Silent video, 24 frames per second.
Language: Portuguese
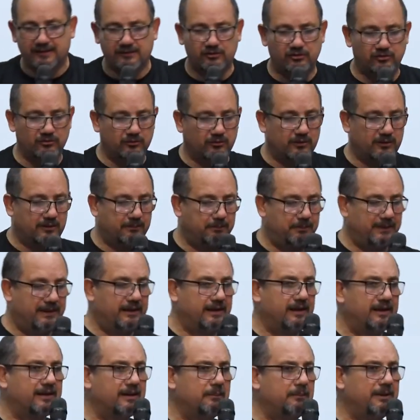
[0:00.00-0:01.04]
à sua
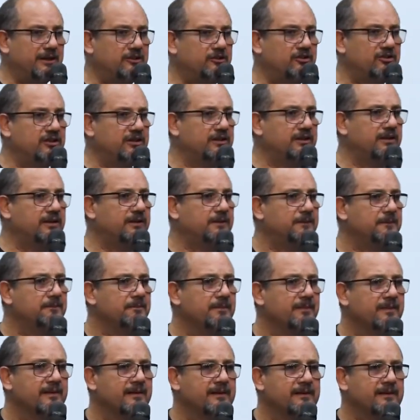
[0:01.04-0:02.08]
pequena Betina,
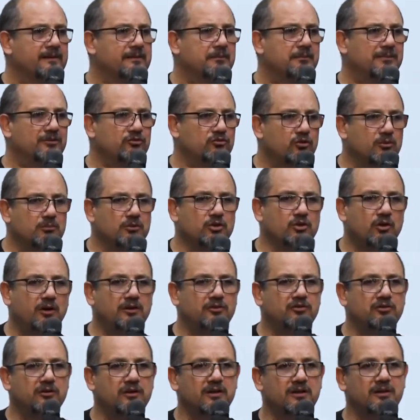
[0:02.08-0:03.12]
mas como
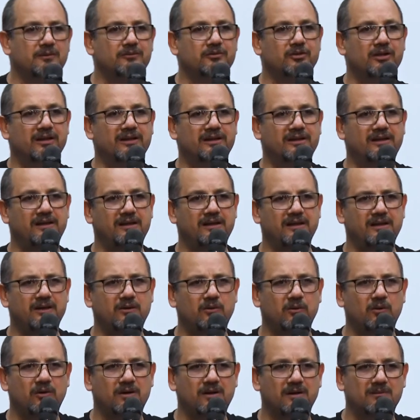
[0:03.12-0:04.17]
nós oramos aqui e
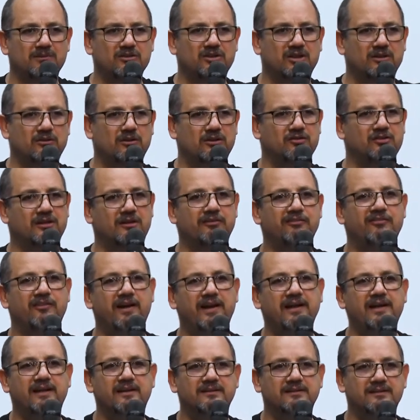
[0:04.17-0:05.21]
colocamos a nossa
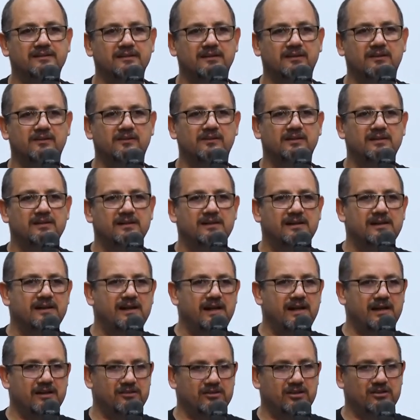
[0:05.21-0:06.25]
fé em ação,
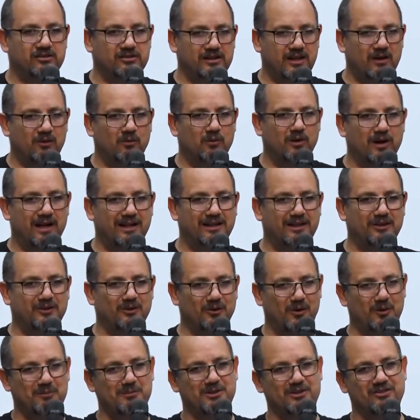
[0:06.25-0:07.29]
ela já está curada em
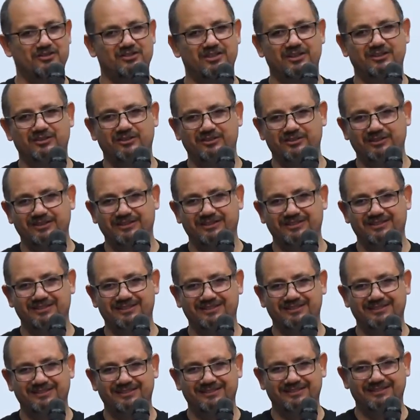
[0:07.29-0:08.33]
nome de Jesus.
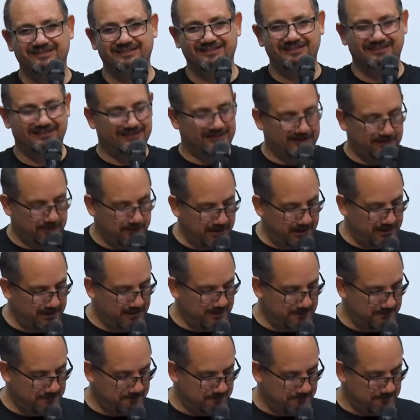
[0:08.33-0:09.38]

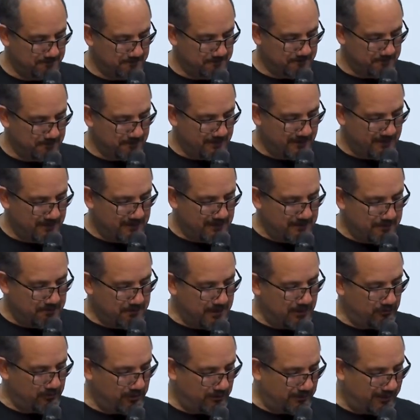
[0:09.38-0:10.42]
Amém.
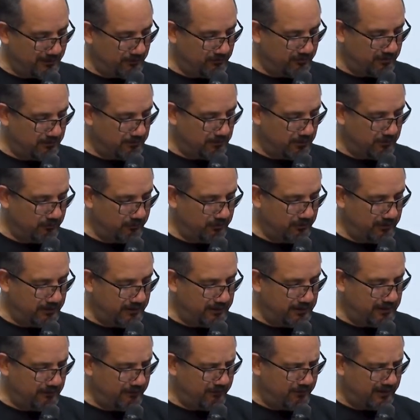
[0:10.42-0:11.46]
Meus amados irmãos, eu
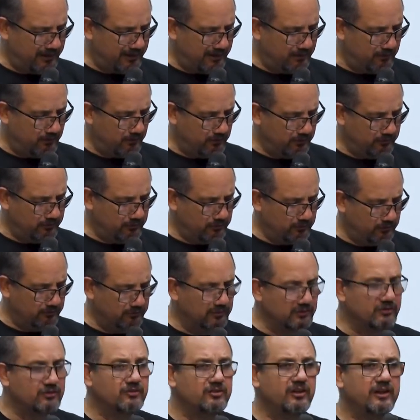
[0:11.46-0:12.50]
queria falar hoje com
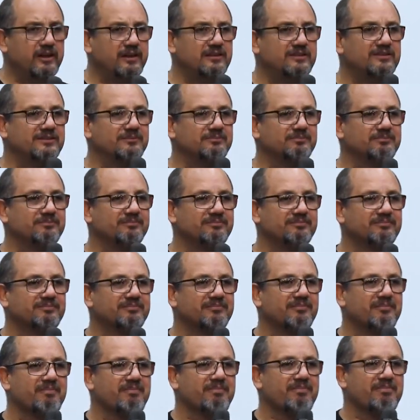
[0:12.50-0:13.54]
vocês
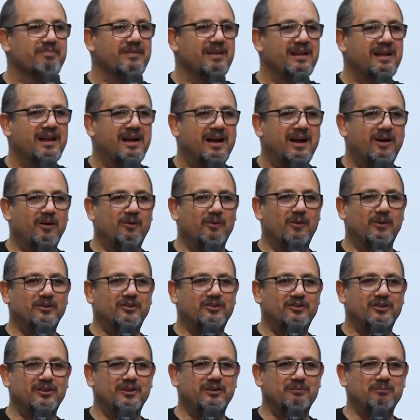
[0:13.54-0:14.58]
algo
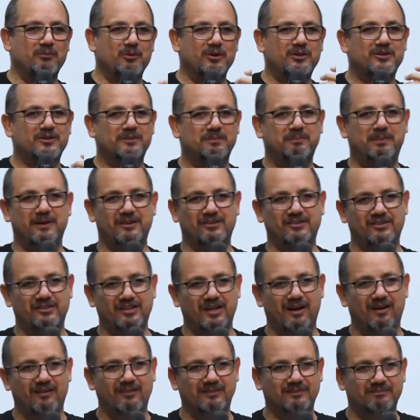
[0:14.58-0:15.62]
assim muito
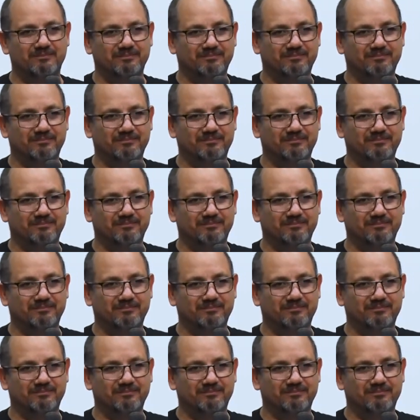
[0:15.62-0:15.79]
especial.